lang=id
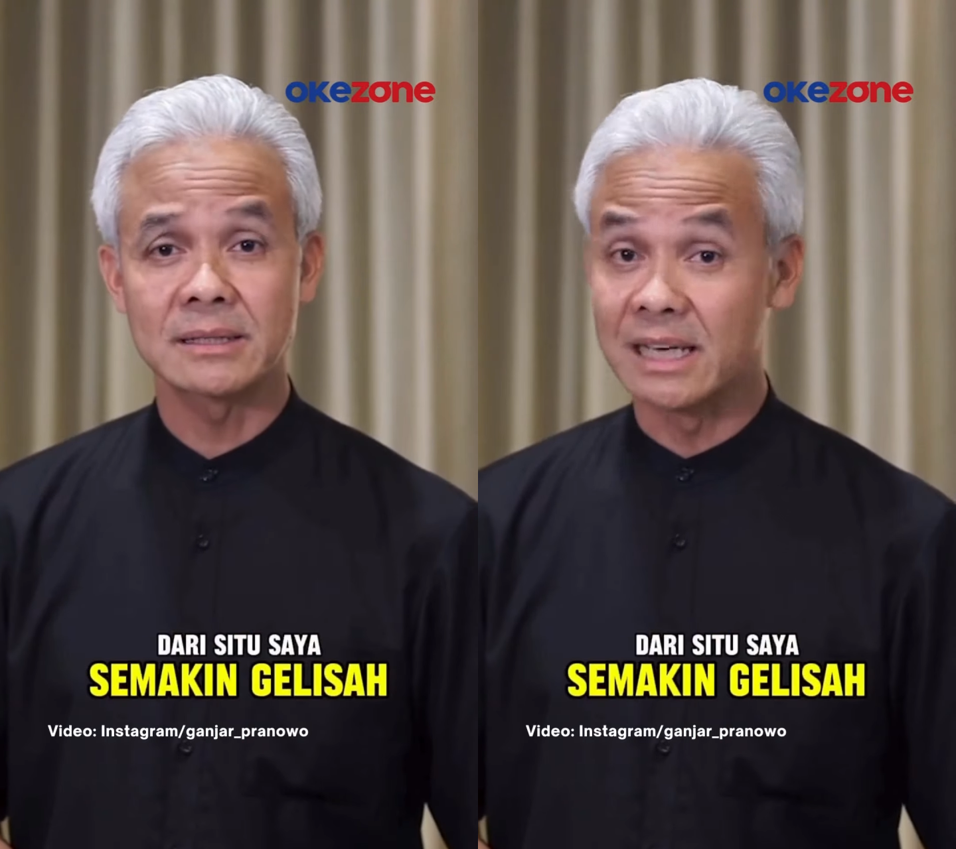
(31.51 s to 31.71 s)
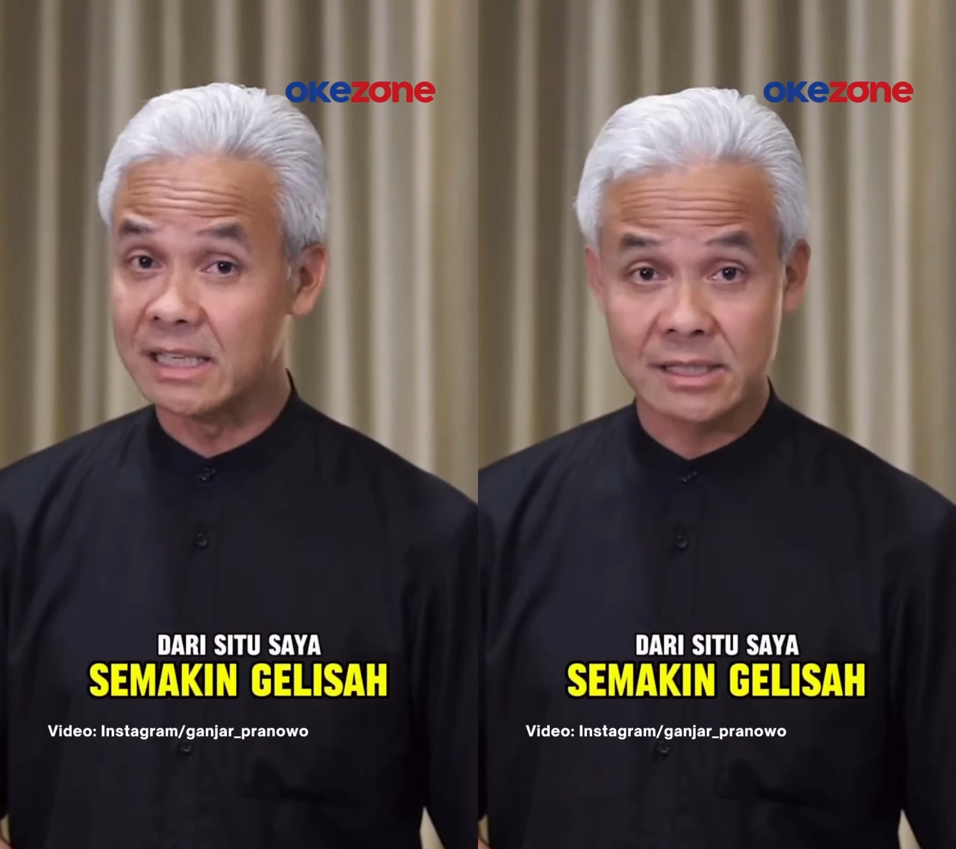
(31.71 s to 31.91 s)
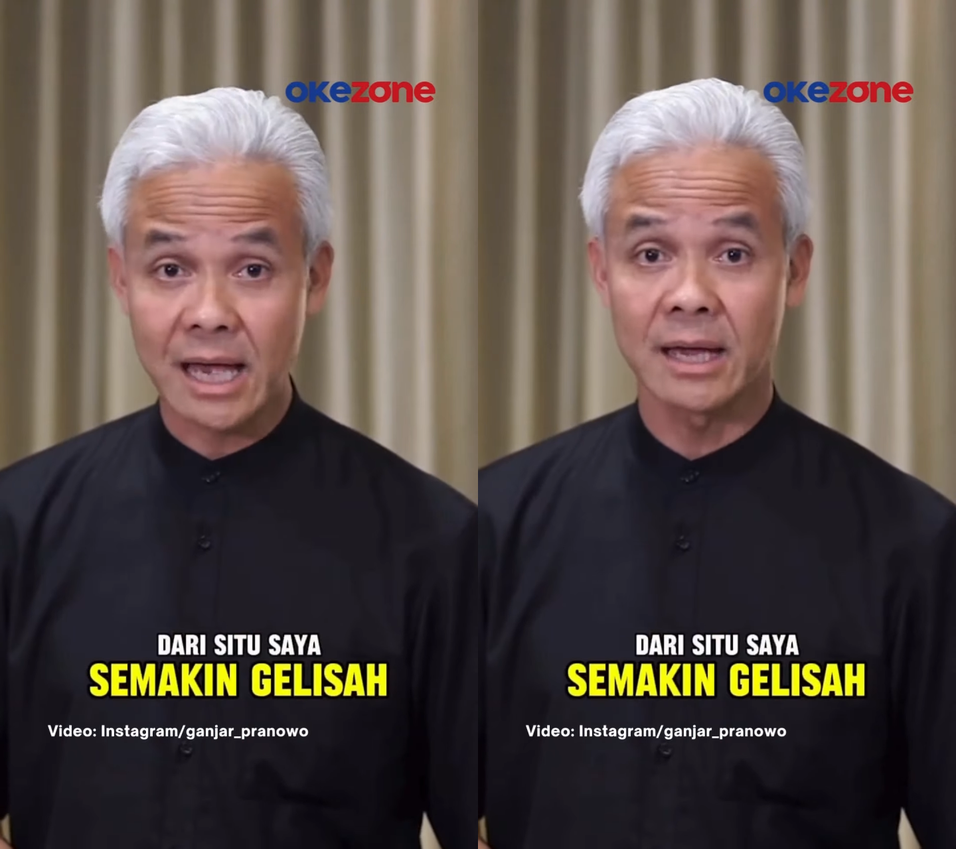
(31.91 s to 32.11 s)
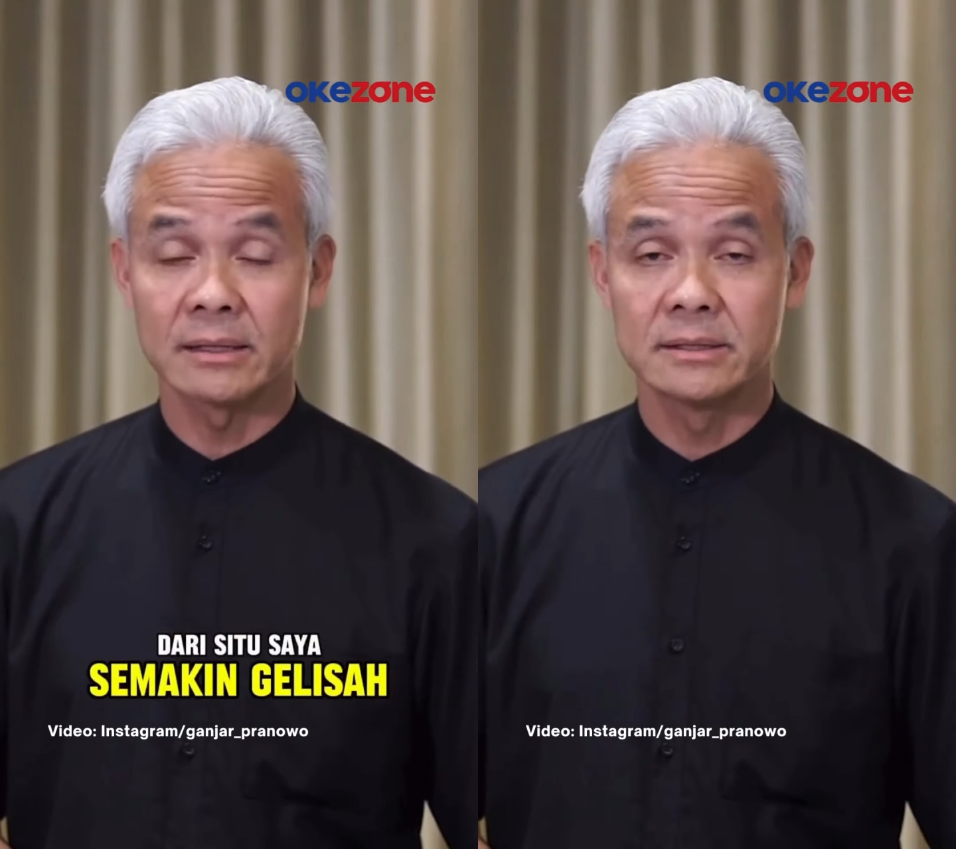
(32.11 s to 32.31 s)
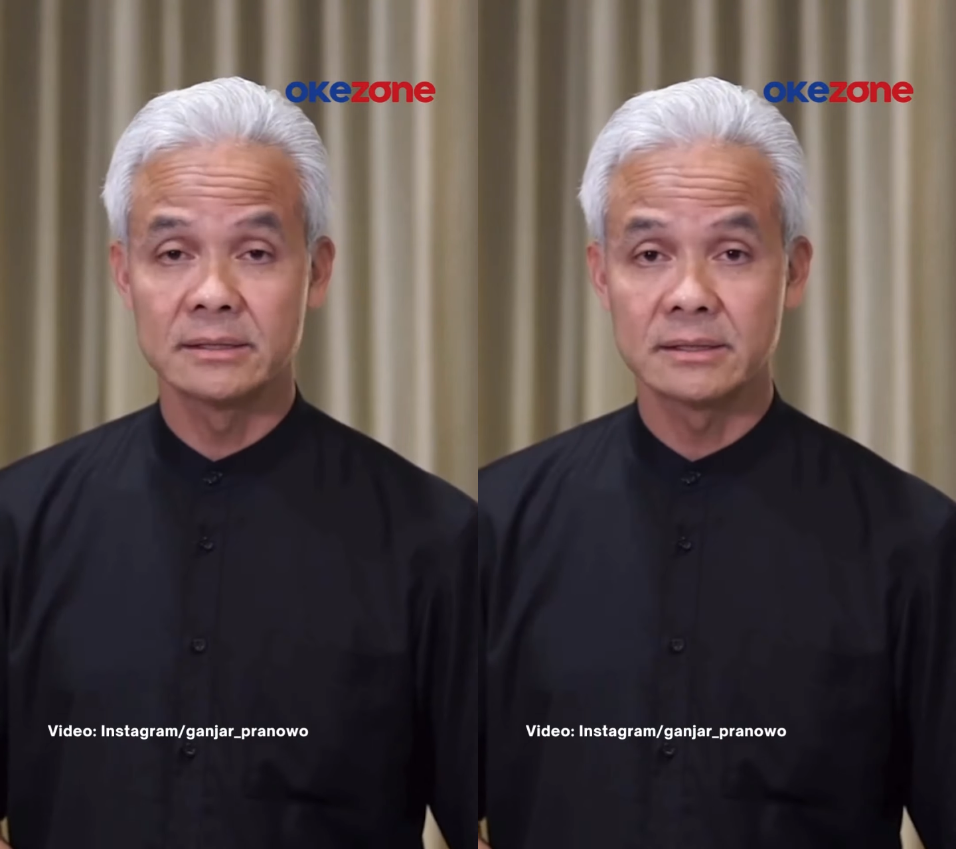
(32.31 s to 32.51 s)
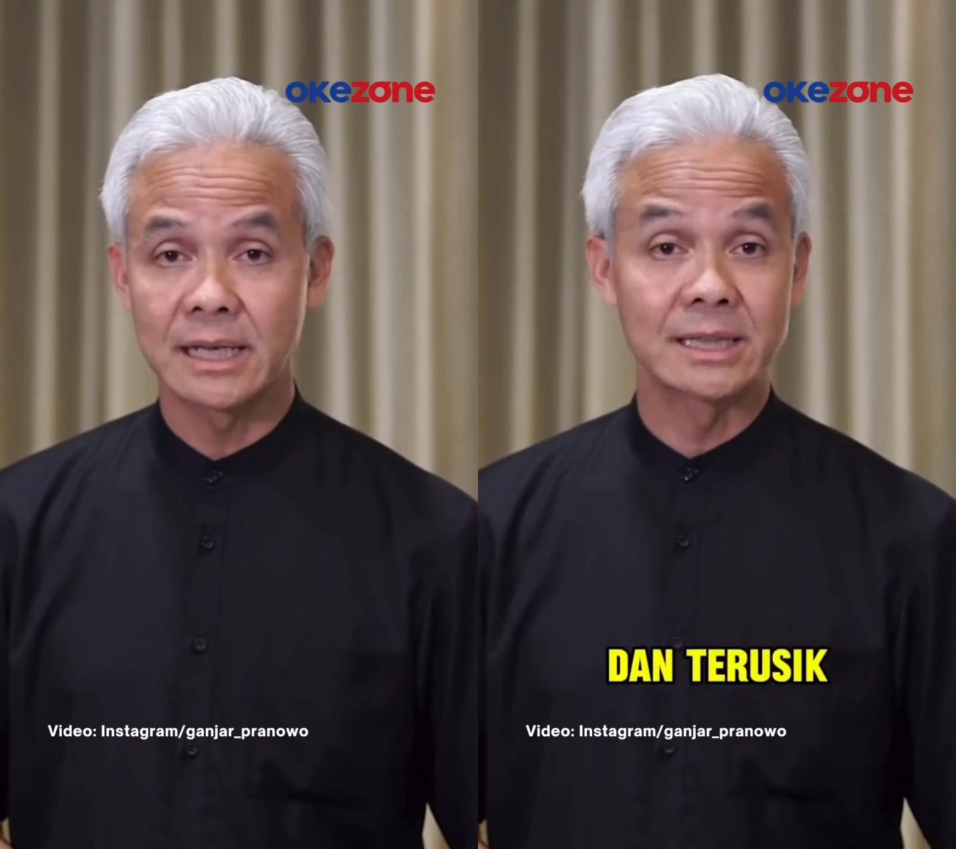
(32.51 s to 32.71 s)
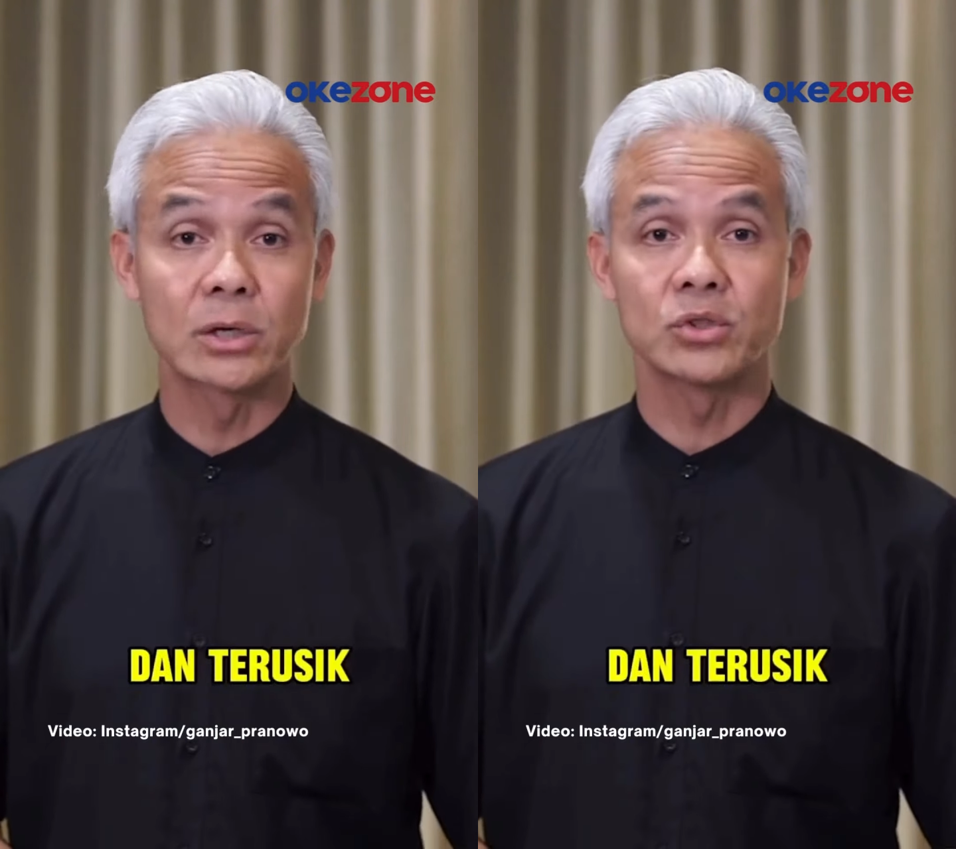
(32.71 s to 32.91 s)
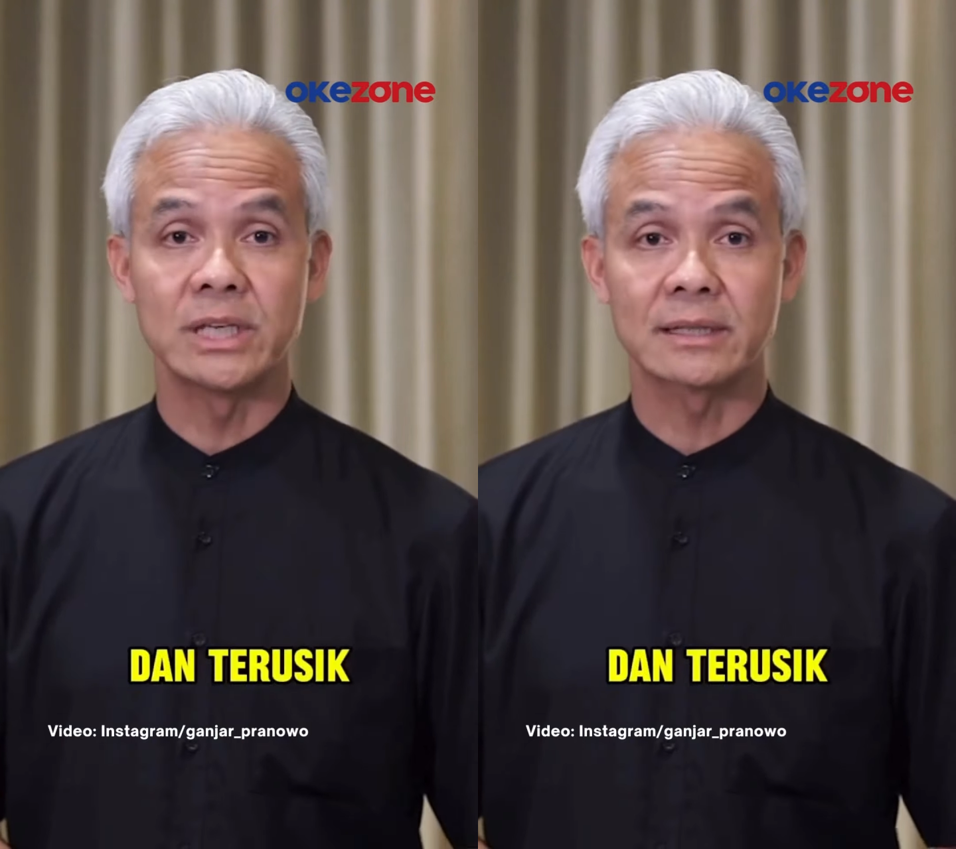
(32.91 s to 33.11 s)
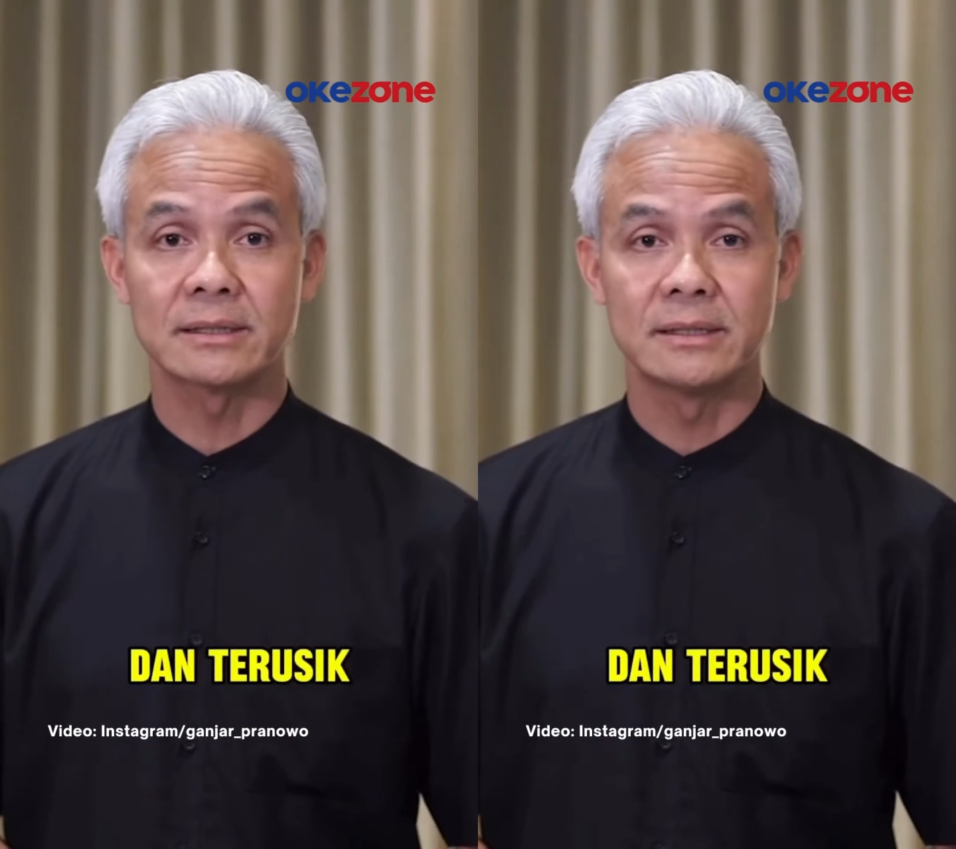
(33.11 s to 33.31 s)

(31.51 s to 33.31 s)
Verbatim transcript: gelisah dan terusik